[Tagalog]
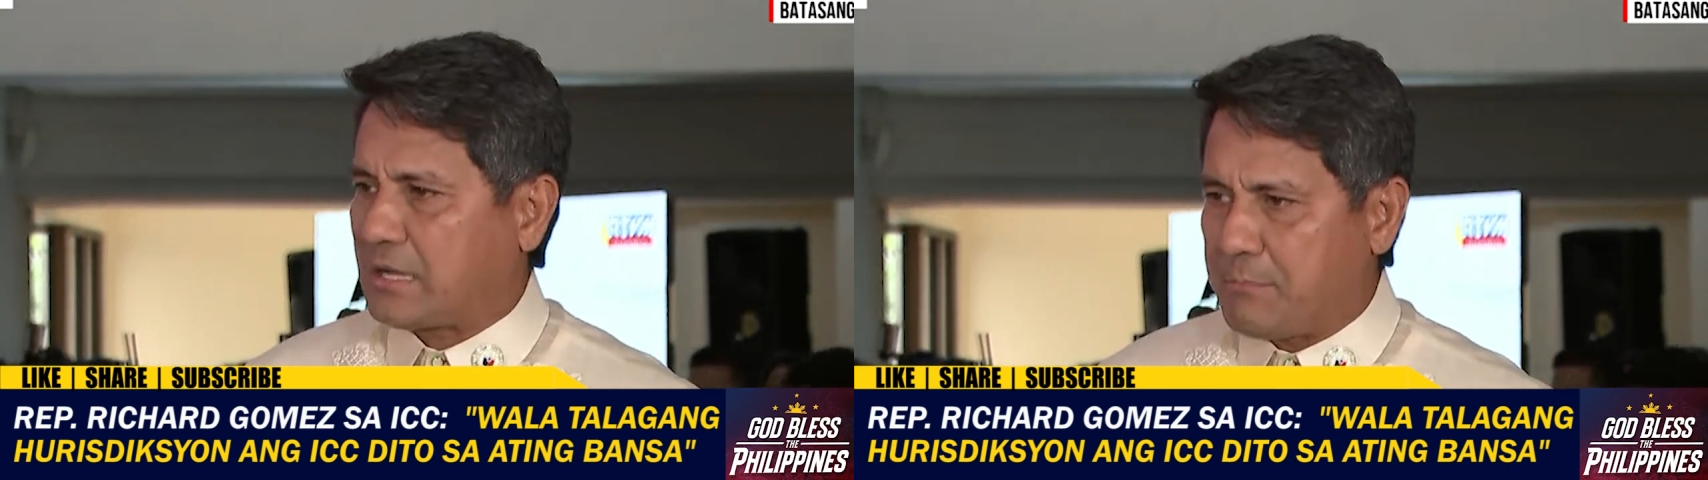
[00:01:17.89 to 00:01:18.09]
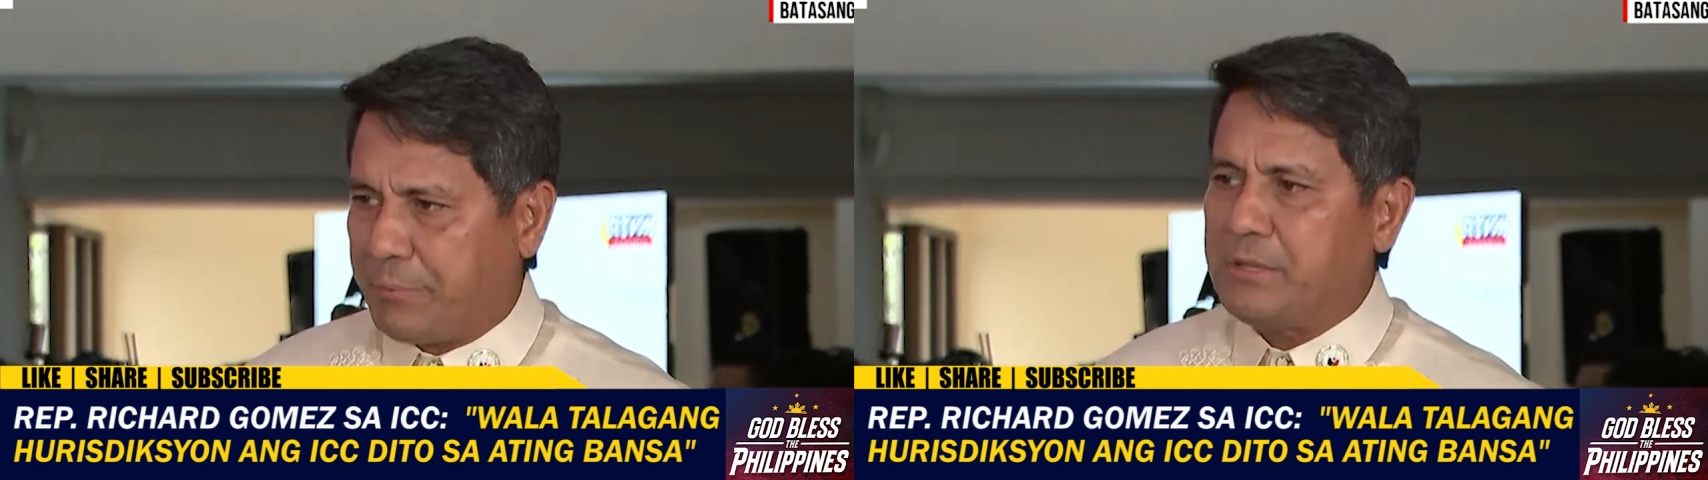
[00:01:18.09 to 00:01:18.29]

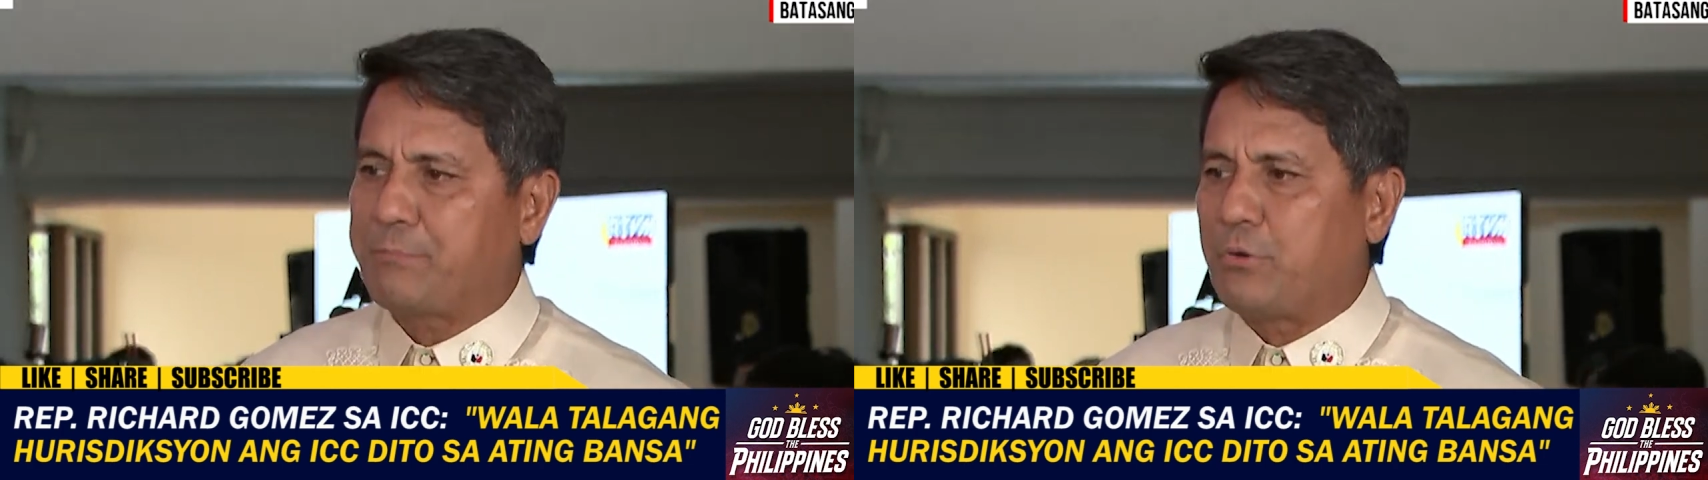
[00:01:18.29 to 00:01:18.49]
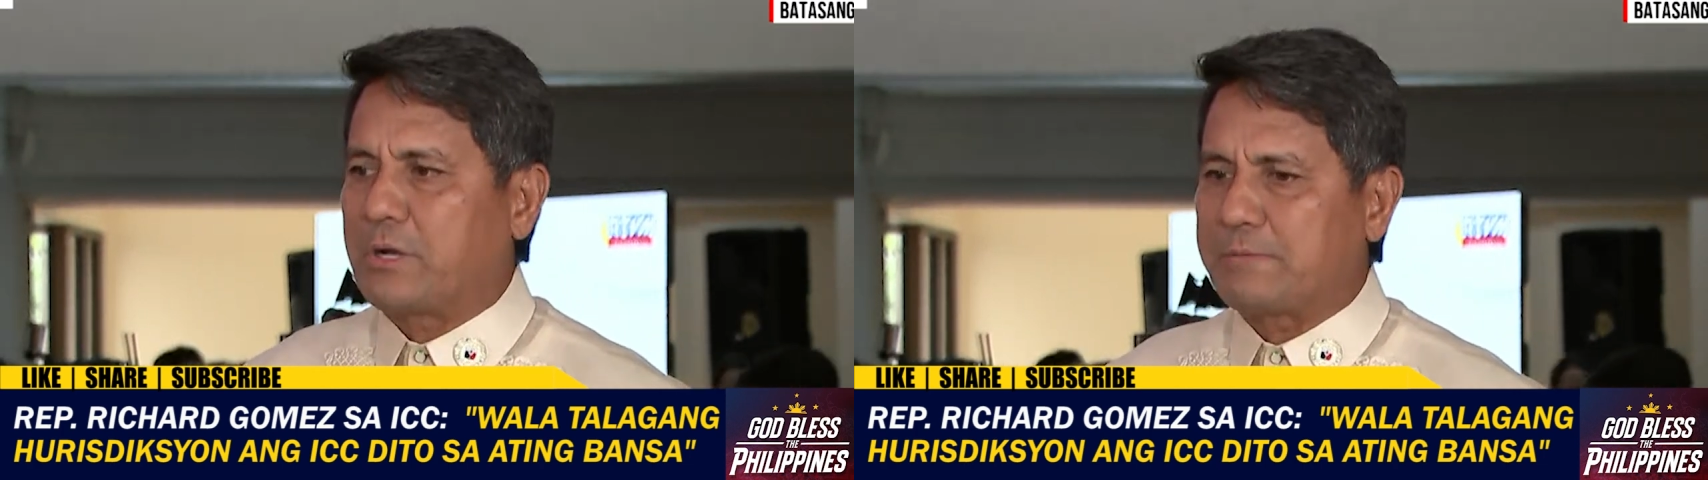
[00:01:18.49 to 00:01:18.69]
campaign
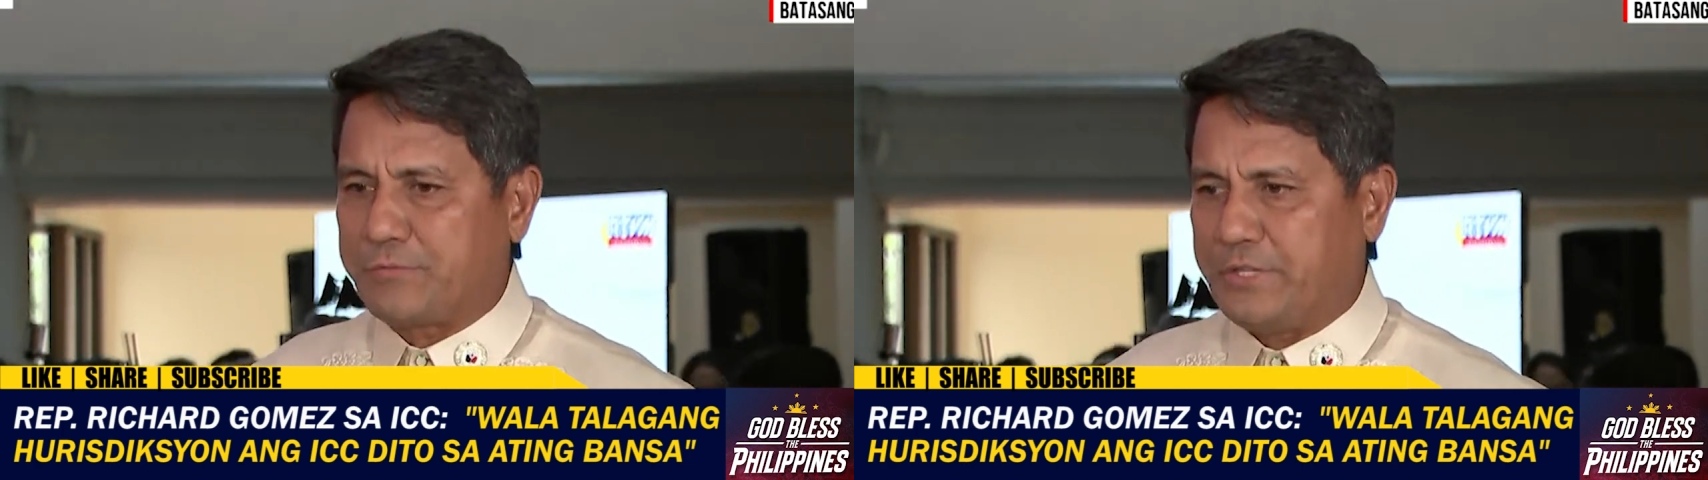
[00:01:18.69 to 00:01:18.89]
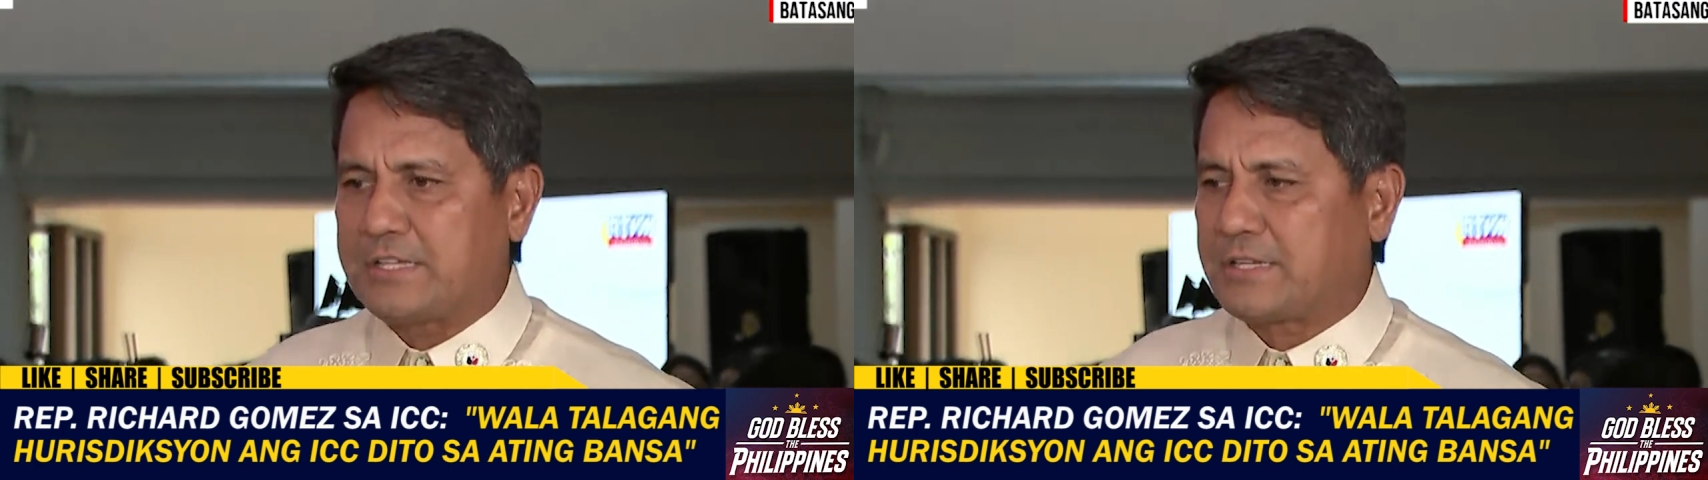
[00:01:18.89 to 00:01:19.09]
programs
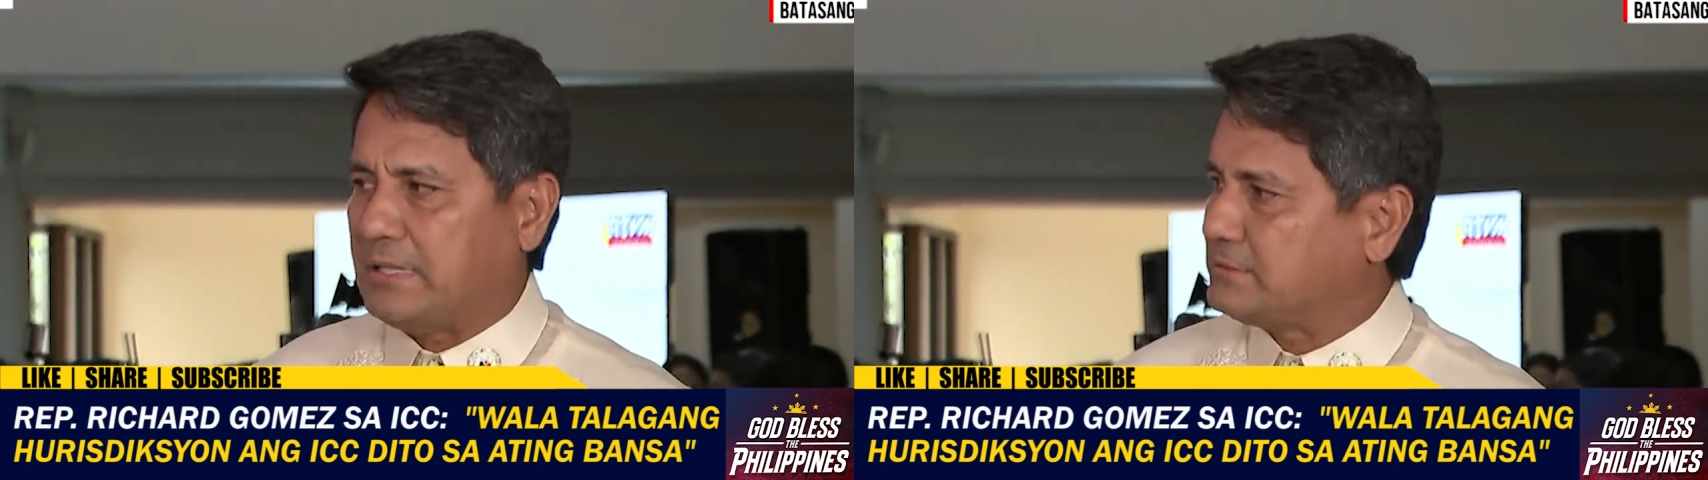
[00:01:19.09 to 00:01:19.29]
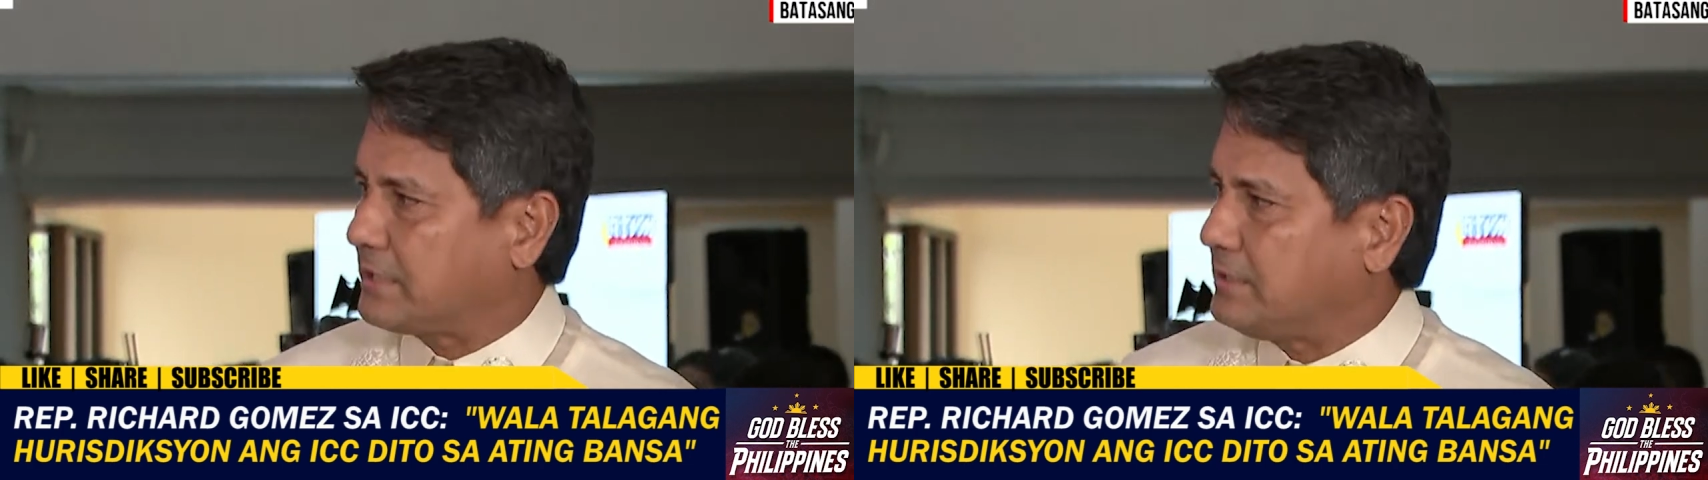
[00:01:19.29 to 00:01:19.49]
for this country.